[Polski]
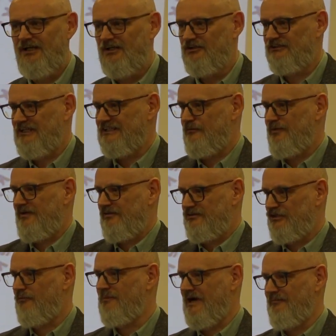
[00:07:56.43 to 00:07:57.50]
to tak naprawdę
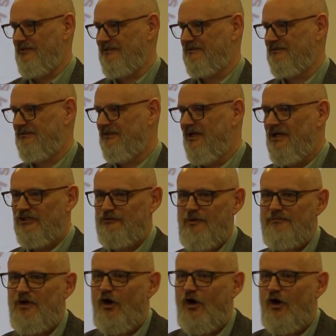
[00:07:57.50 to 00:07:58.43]
co mamy? Tu mamy